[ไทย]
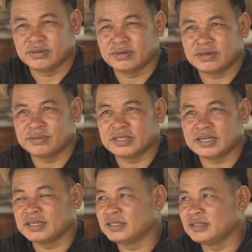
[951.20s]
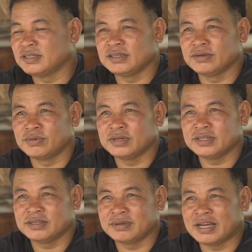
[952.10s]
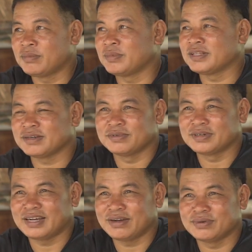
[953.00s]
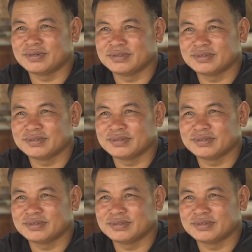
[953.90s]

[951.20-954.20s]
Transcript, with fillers: อ๋อเอาจากอันนี้ในห้วยนน้ำมันมาจากบนข้าวเหรอ